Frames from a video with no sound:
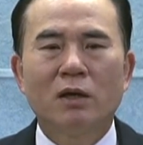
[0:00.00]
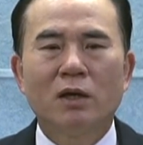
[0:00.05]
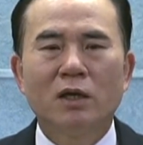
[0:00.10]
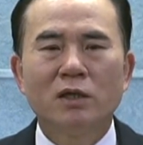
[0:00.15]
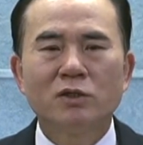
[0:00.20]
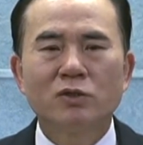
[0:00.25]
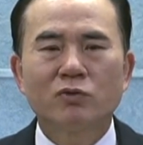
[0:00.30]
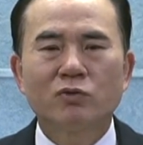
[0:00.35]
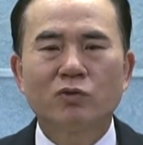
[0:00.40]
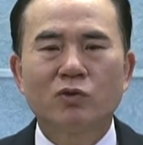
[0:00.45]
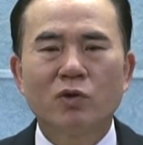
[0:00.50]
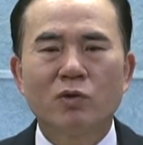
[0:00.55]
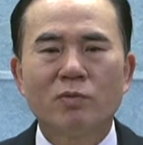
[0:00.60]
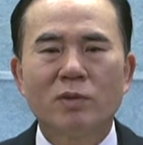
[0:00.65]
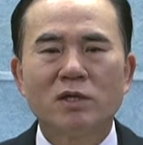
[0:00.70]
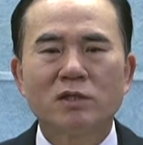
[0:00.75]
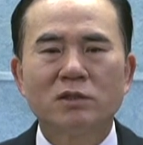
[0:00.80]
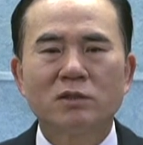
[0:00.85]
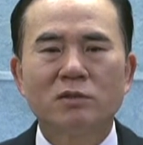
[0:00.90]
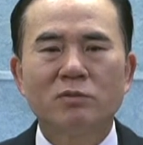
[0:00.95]
예수그리스의
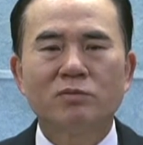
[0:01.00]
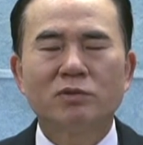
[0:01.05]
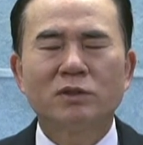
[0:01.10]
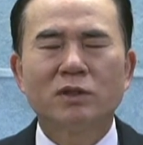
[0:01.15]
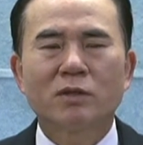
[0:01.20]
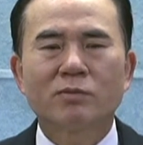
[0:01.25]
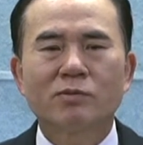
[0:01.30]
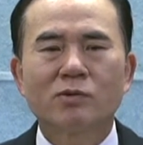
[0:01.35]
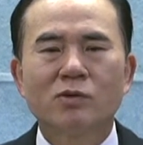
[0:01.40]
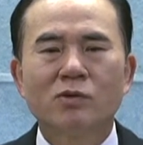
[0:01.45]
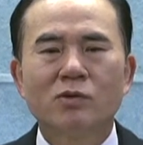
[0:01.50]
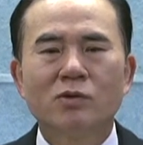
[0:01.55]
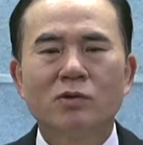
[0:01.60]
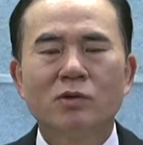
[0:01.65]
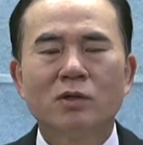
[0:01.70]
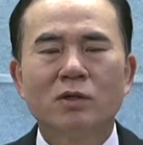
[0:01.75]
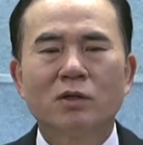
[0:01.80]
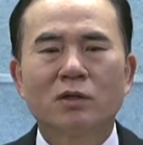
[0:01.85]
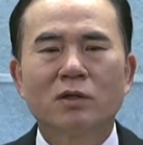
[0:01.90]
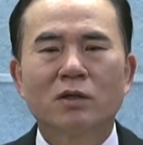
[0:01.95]
말씀을
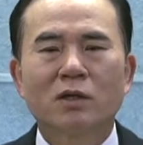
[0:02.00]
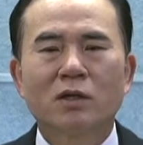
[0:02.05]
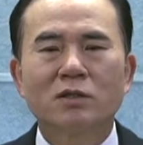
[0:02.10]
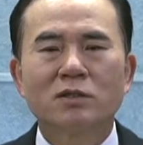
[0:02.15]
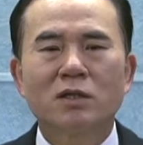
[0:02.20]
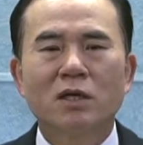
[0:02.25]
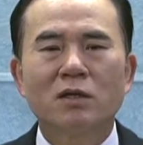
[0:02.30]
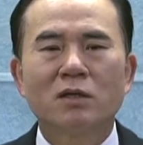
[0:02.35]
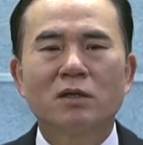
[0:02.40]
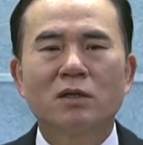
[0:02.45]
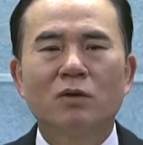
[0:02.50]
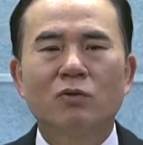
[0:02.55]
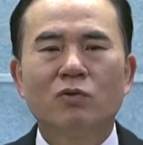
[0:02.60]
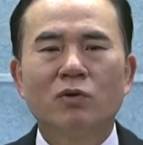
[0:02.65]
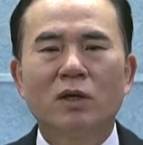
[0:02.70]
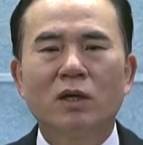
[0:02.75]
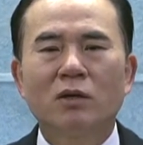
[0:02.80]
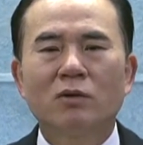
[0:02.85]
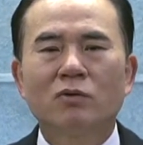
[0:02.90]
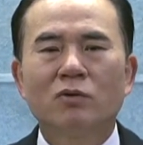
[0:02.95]
붙잡고 그렇게 살기를
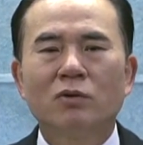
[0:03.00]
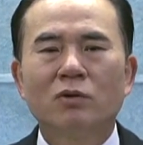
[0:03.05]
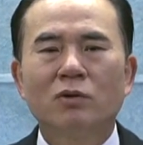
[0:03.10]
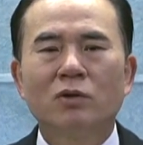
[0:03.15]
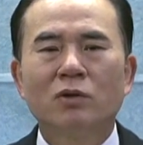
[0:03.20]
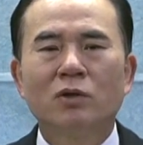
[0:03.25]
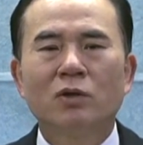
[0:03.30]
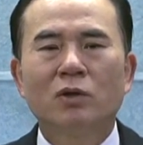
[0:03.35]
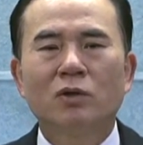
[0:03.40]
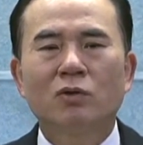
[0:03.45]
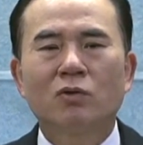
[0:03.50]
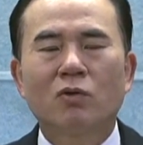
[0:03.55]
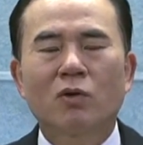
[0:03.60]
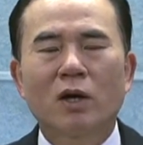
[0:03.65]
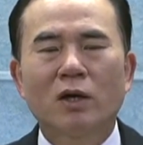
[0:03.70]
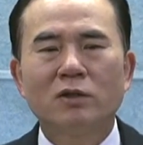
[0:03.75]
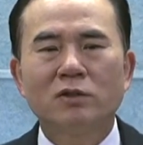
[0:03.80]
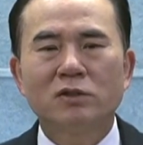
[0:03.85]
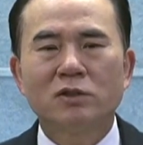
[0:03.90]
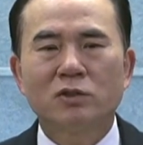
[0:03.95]
원하고 또
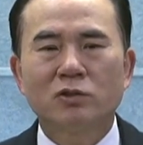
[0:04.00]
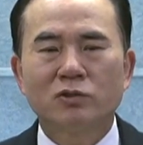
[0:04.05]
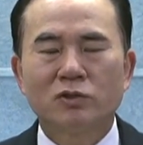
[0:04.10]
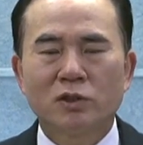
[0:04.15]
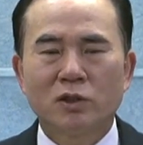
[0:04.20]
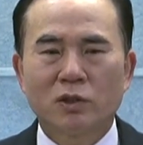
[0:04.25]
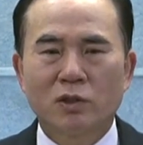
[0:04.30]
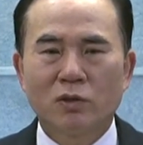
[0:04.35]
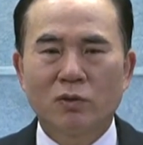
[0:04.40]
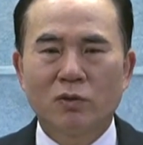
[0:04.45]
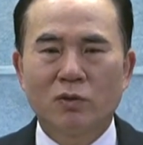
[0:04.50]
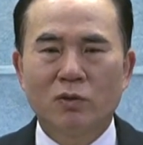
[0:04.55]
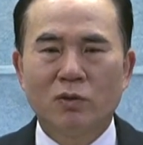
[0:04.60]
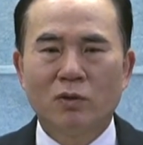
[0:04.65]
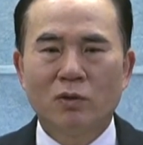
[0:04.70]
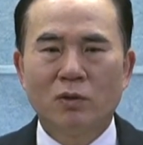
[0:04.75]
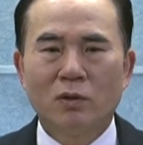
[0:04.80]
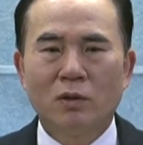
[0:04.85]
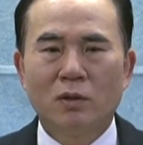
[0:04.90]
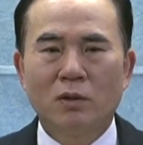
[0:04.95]
가르치고 지키고
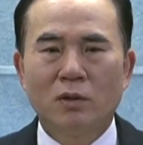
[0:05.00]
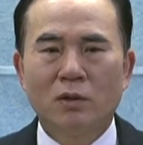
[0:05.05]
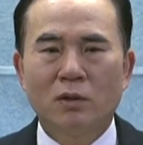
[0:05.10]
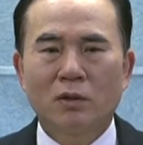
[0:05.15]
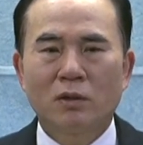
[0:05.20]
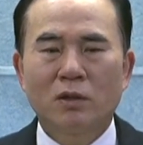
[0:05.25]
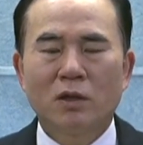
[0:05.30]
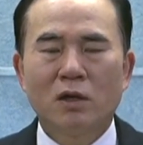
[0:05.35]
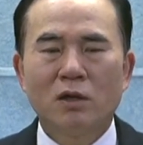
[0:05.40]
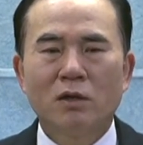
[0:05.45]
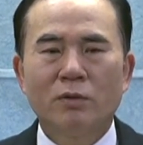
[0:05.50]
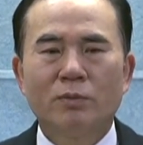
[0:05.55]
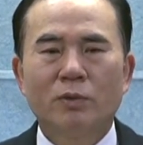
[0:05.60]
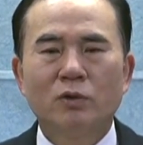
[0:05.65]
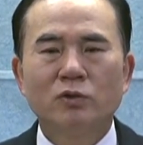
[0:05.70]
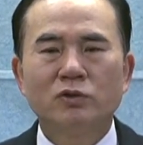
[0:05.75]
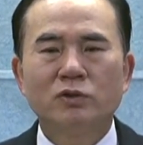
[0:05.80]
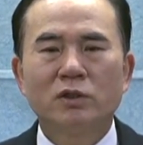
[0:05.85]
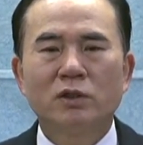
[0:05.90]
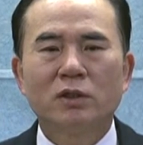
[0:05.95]
그래야
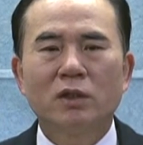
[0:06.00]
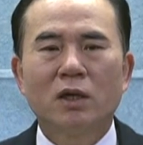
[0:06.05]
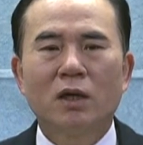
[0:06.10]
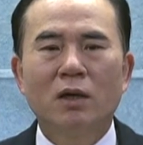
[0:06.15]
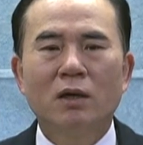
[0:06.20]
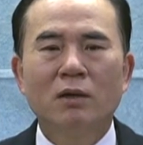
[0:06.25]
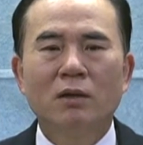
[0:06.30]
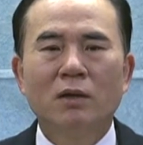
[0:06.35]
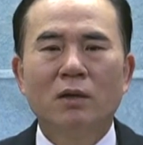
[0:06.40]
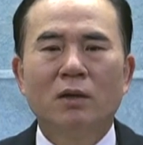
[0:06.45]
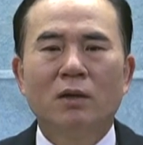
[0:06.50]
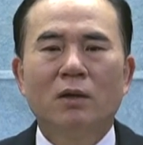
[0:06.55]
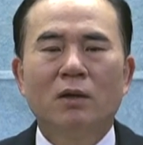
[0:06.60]
볼지어다